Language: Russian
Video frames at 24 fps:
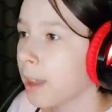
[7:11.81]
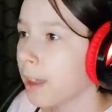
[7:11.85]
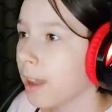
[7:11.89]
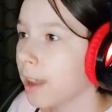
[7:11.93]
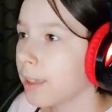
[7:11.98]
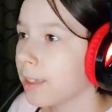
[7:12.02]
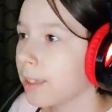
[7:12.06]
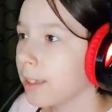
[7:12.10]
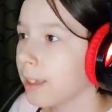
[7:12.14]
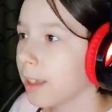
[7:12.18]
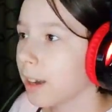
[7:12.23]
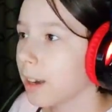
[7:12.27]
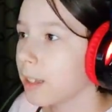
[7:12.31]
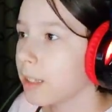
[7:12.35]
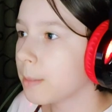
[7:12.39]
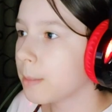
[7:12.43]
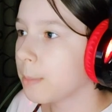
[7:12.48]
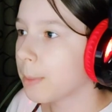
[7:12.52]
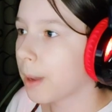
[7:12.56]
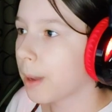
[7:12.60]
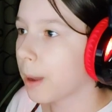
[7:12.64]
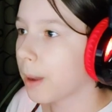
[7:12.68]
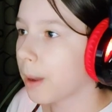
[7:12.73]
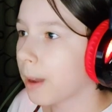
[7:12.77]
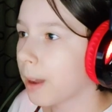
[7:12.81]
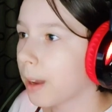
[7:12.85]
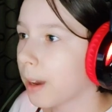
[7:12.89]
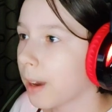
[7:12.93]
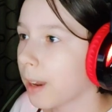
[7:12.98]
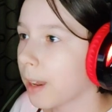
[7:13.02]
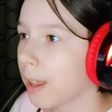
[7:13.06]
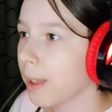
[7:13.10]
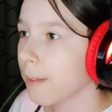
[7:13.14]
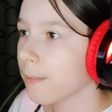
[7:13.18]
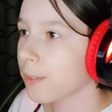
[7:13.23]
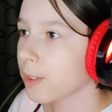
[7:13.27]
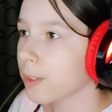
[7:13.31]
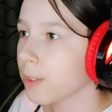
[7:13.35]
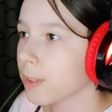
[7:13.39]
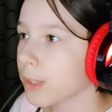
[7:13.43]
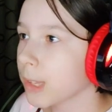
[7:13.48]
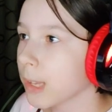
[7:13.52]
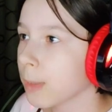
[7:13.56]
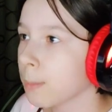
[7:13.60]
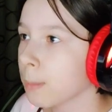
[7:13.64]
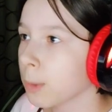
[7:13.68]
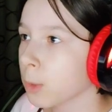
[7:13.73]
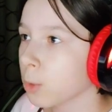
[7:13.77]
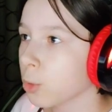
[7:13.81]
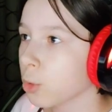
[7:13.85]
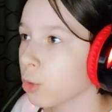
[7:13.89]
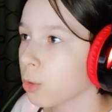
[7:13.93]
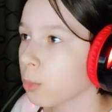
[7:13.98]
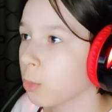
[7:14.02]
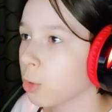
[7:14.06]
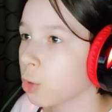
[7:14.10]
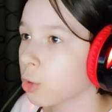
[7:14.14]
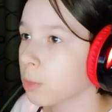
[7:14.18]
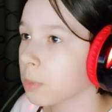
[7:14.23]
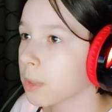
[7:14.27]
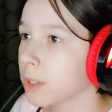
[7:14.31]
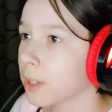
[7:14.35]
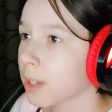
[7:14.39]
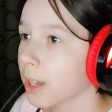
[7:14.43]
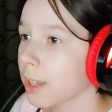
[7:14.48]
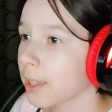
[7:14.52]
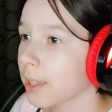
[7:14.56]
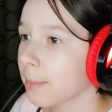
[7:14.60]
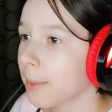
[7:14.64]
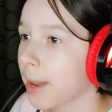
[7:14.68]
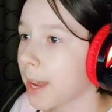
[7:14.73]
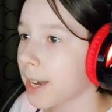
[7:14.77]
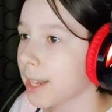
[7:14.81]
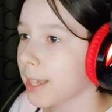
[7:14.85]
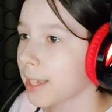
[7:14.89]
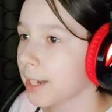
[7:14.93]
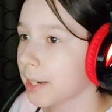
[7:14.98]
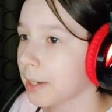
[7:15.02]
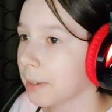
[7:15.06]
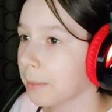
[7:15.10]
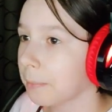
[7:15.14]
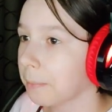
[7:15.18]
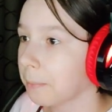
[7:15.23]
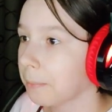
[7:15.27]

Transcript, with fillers: Это игра типа как королевство, здесь мы тоже можем искать маркеры.